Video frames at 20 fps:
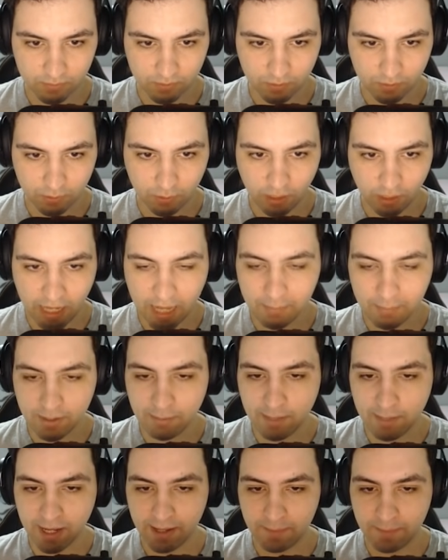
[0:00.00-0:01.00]
Olá,
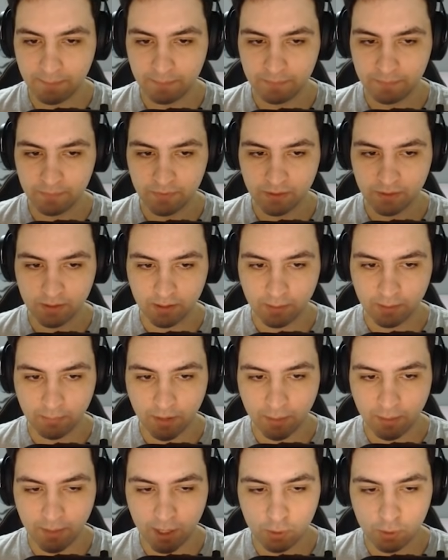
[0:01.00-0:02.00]
mamá.
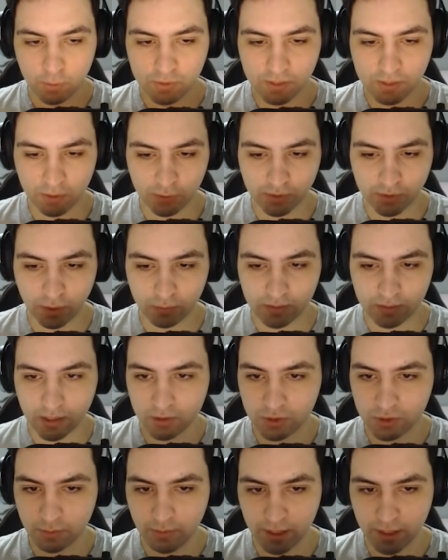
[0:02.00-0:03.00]
Mamá, eu consigo usar o
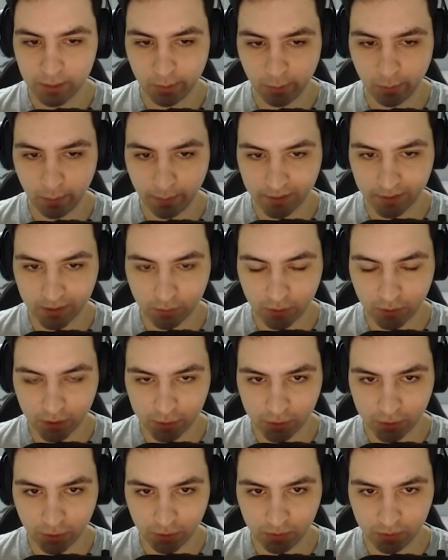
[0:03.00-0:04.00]
taco de beisebol para bater no
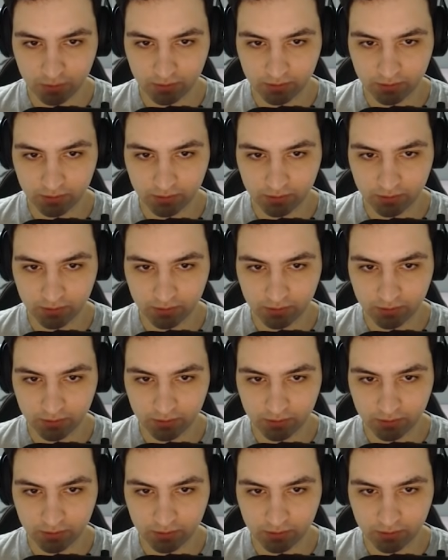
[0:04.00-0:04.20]
cachorro?